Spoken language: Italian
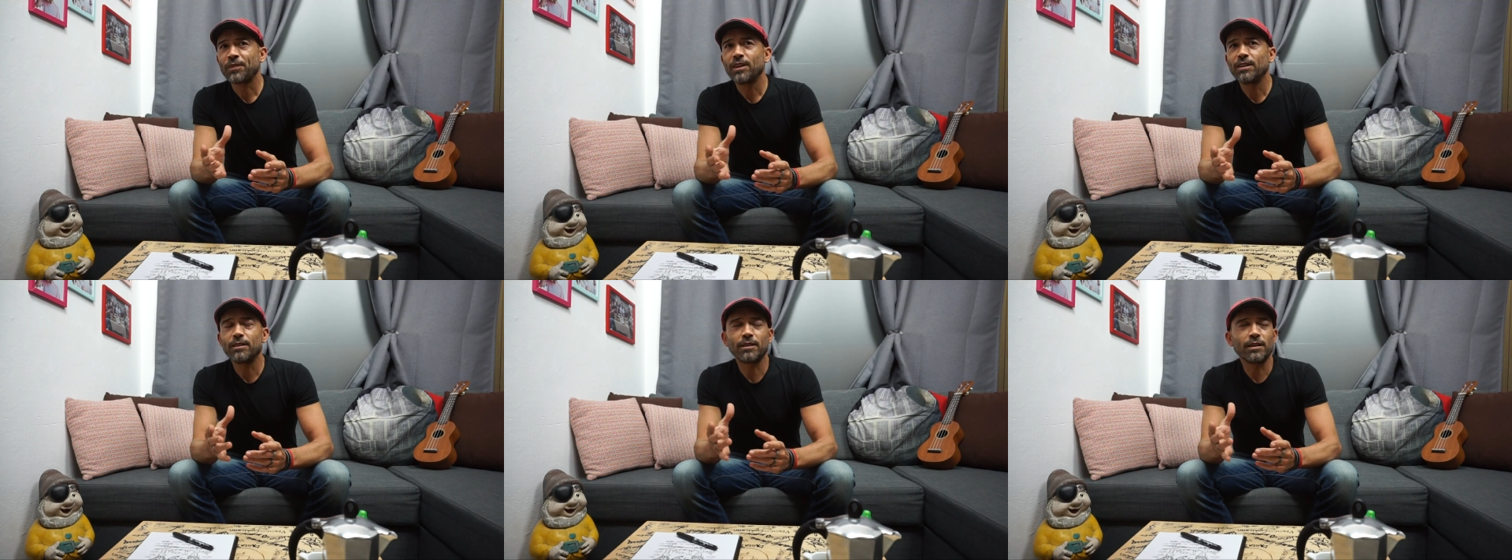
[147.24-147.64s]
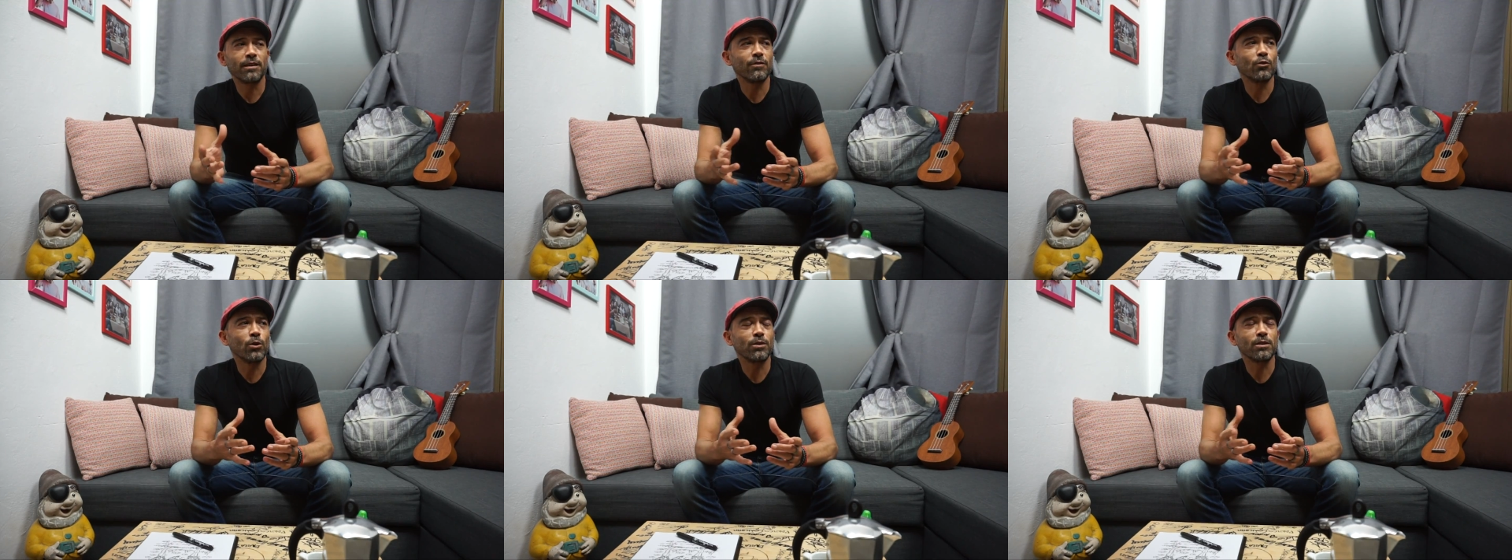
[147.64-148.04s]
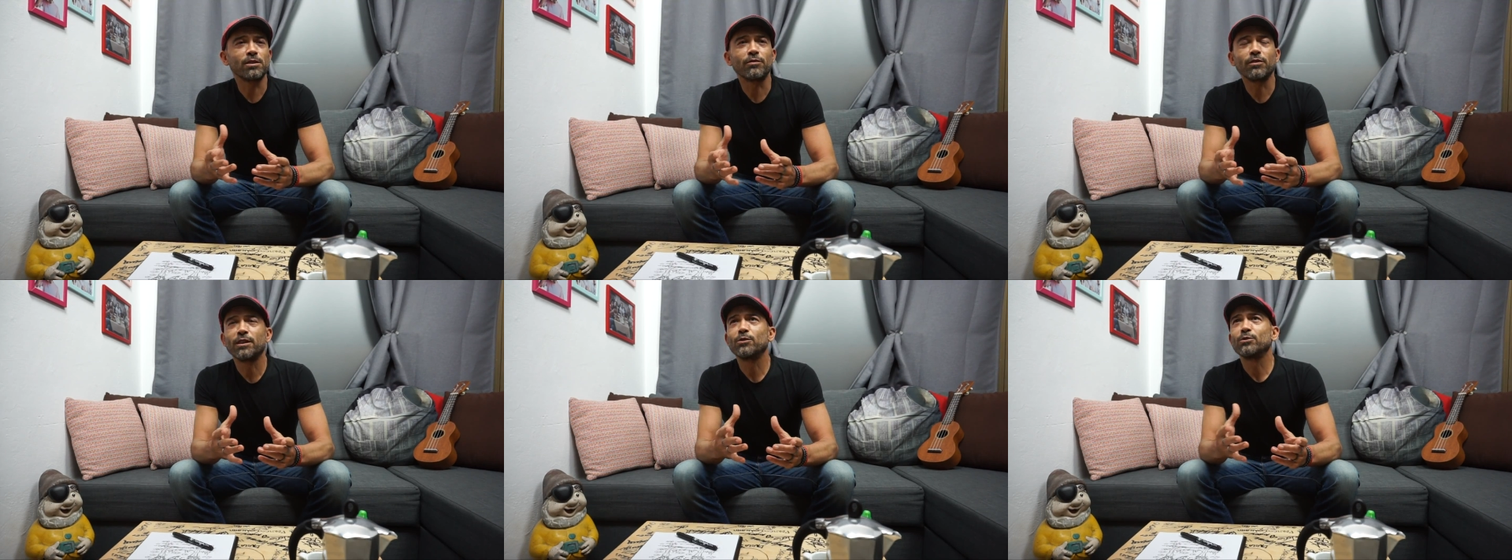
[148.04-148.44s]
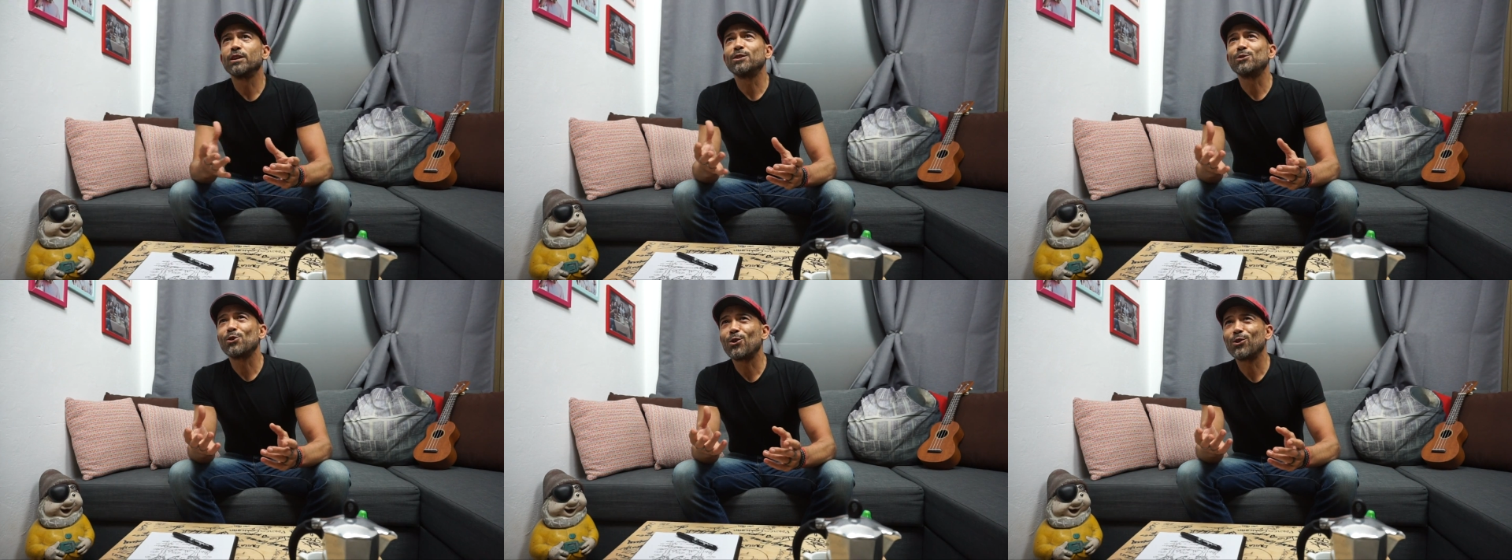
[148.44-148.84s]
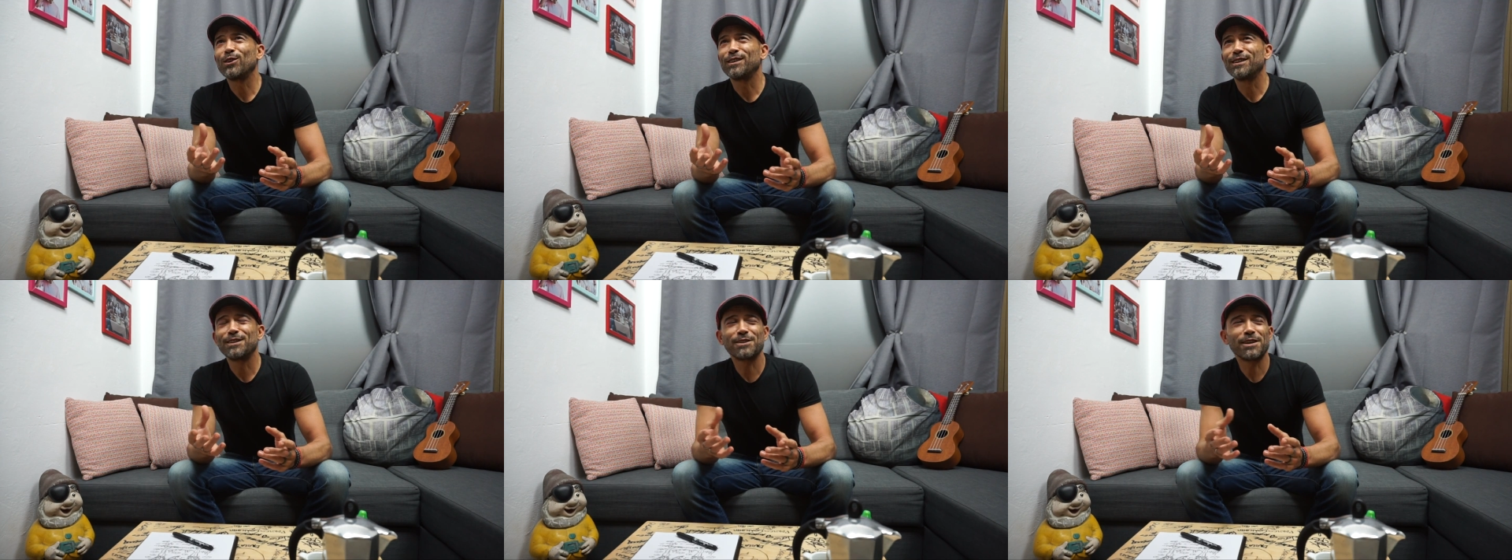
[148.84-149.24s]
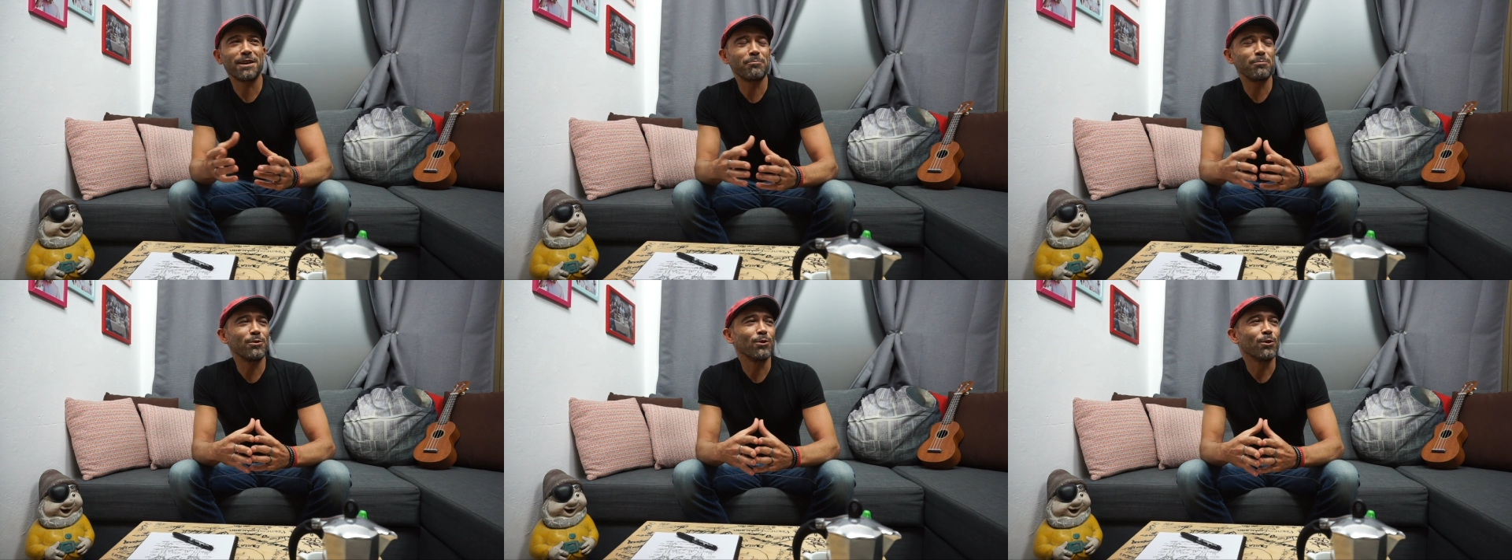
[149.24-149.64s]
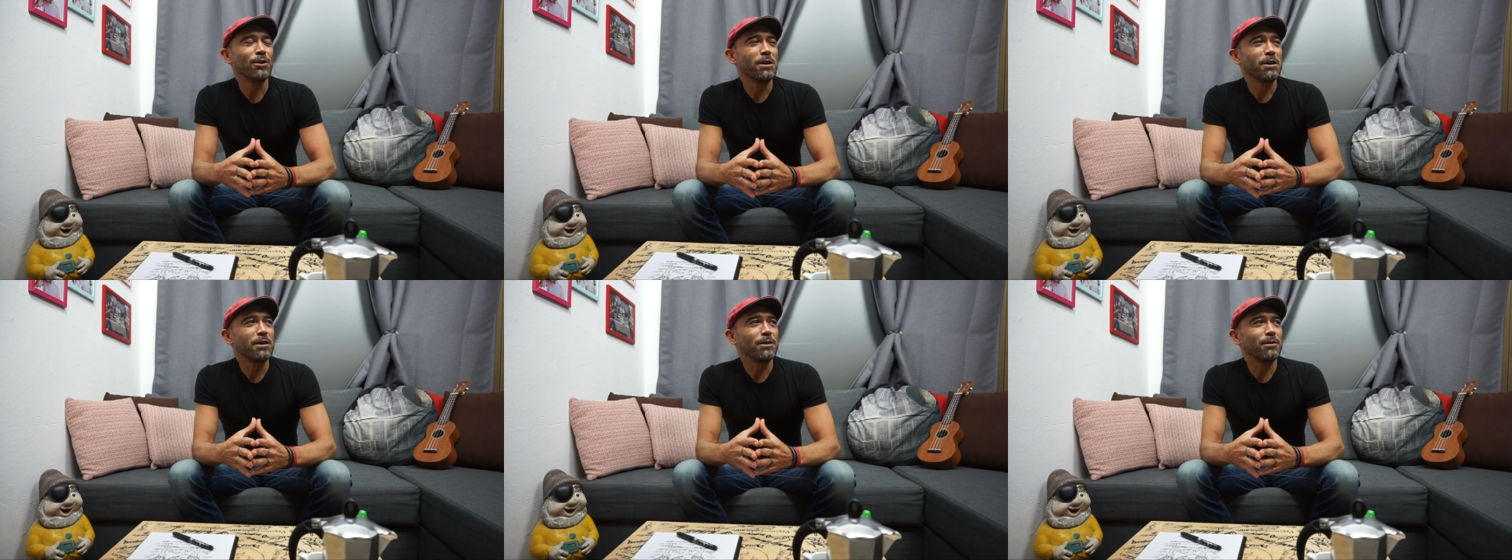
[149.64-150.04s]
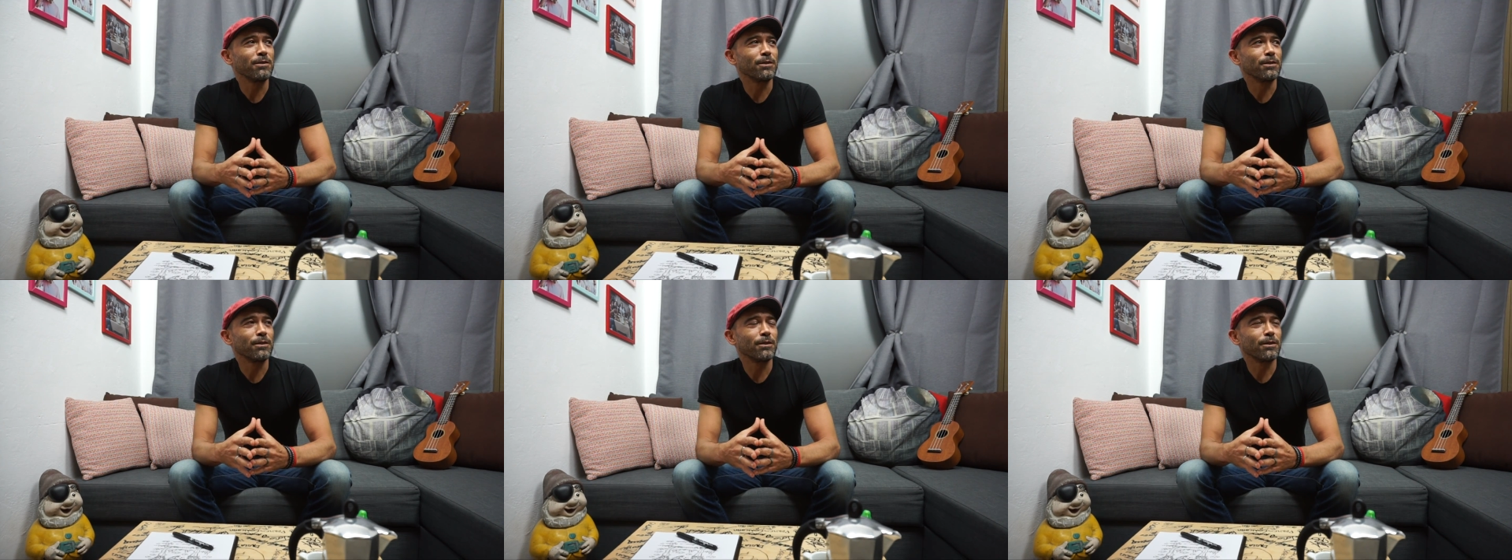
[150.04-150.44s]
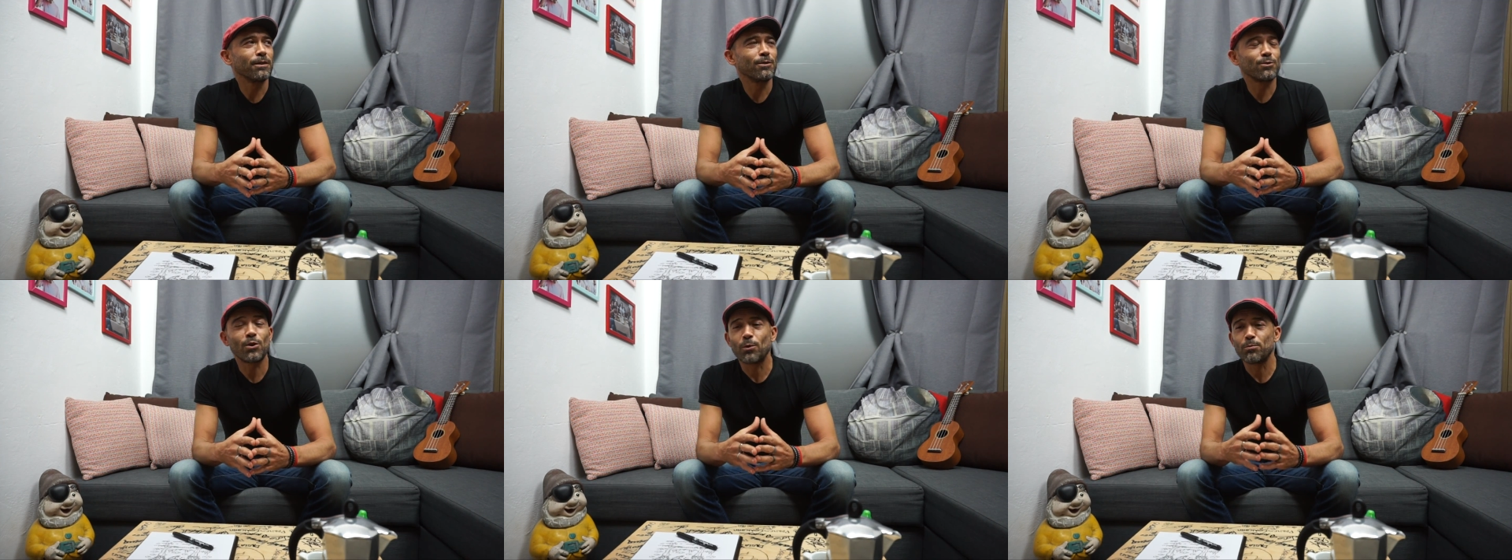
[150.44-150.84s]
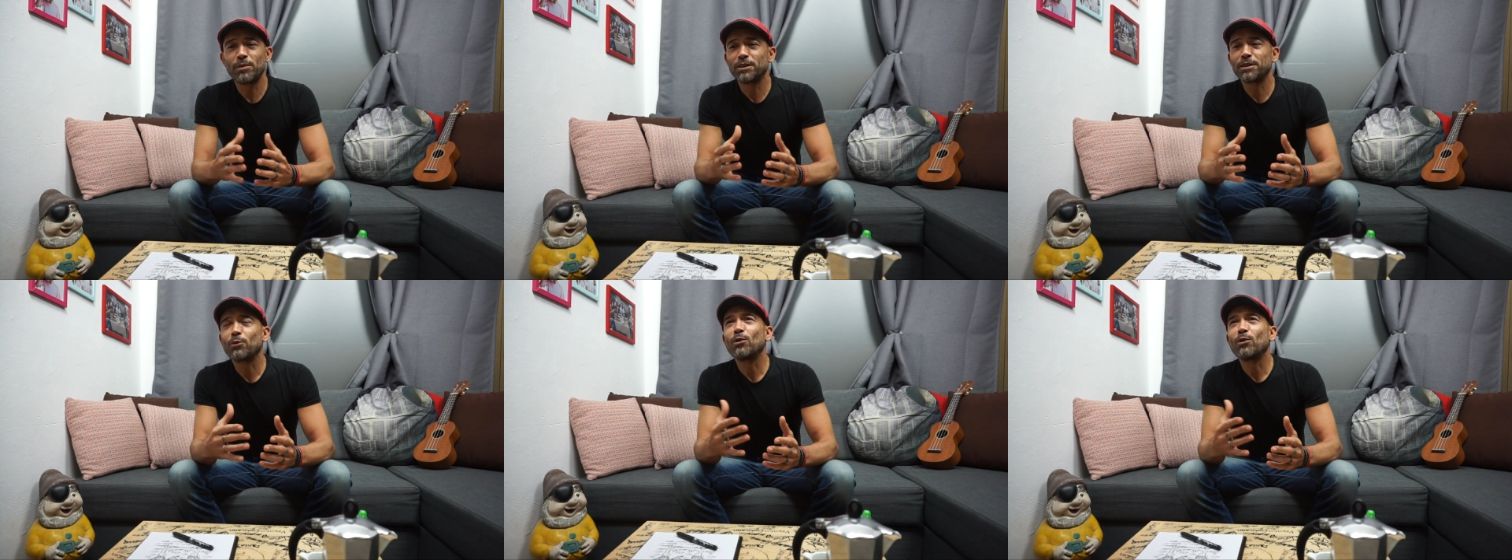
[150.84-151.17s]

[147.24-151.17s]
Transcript: E eh, tante volte si fanno dei giochi, ad esempio, eh, non so, mentre